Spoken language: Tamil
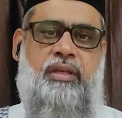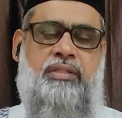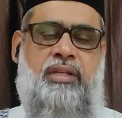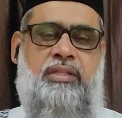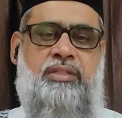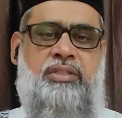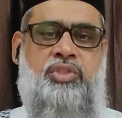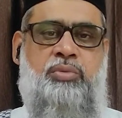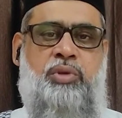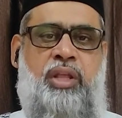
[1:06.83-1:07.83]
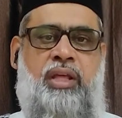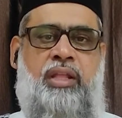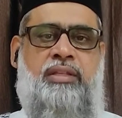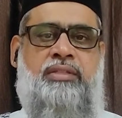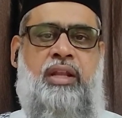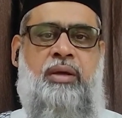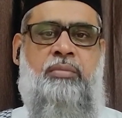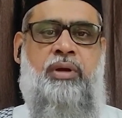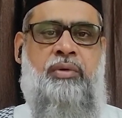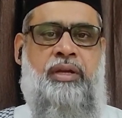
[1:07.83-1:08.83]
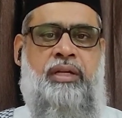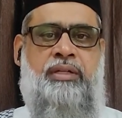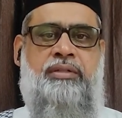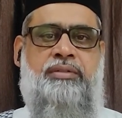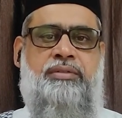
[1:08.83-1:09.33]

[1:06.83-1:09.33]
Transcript: ஹசரத் ஜிப்ரீல் அலி இஸ்லாம் அவர்கள்